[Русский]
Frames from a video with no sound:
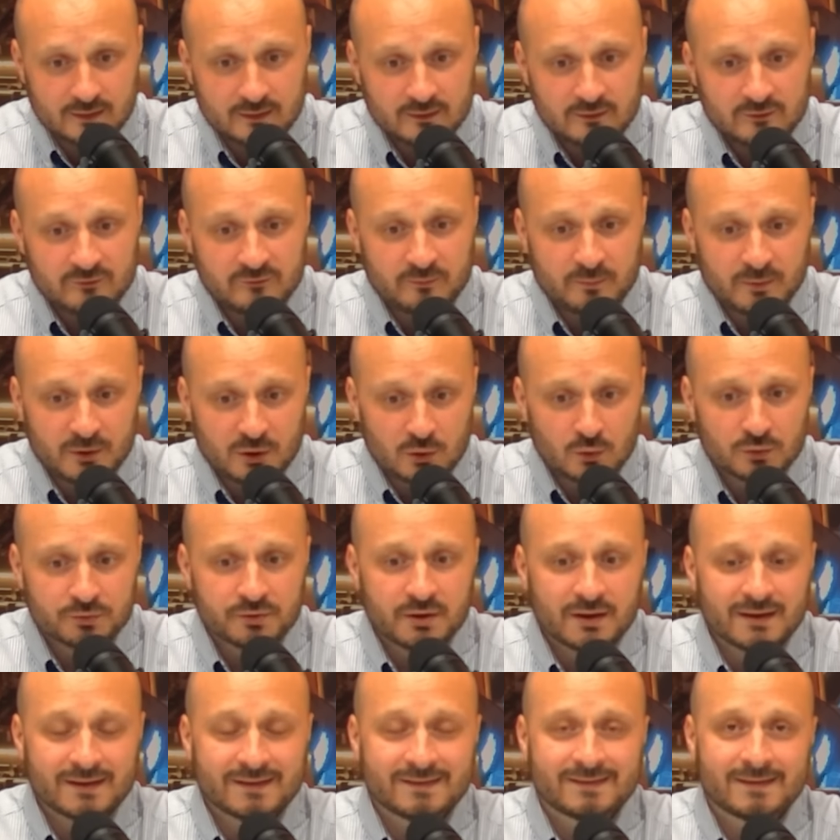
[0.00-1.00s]
вперед
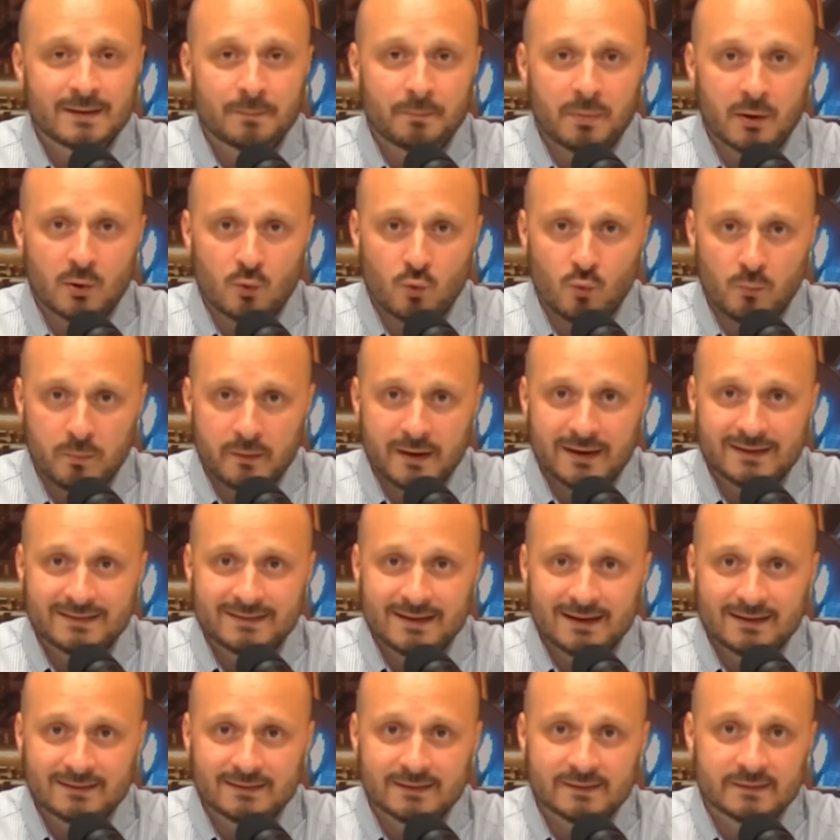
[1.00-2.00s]
за покупкой
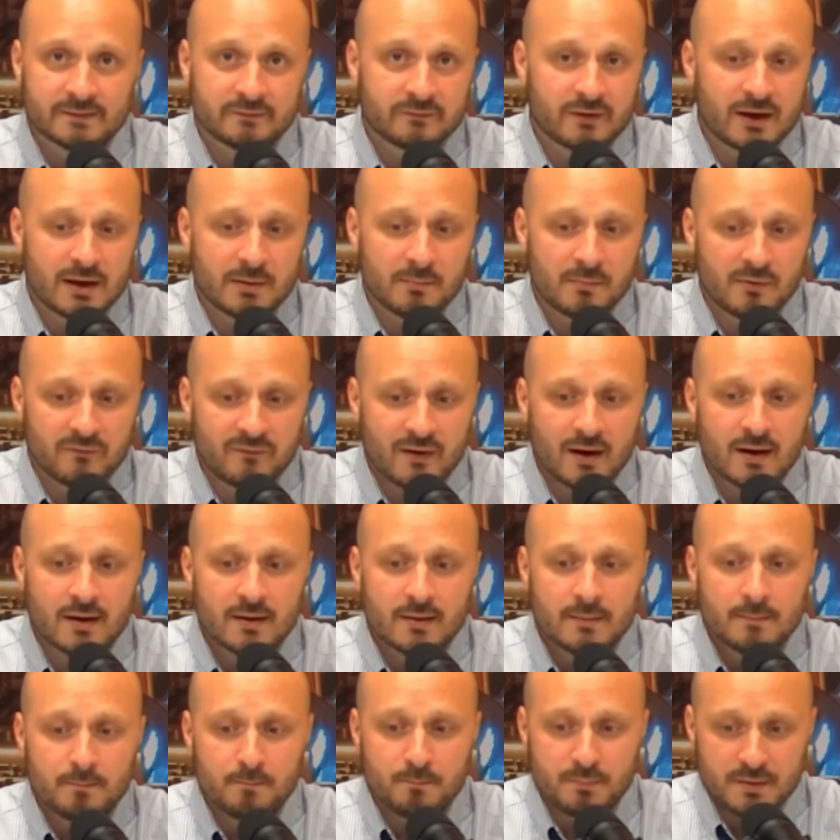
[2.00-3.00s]
так называемого
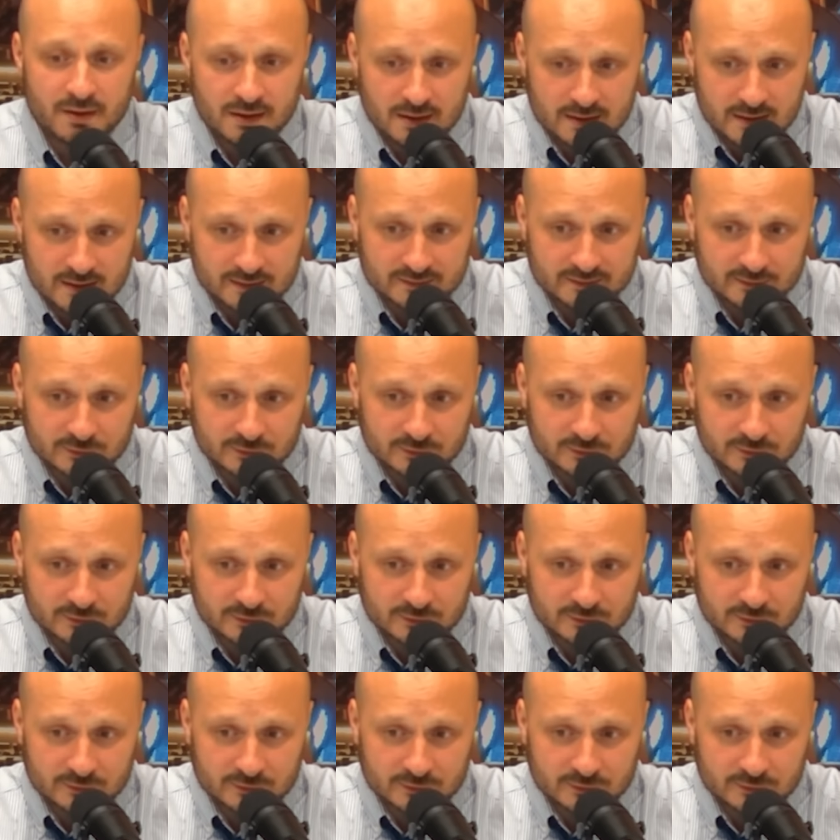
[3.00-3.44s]
билета,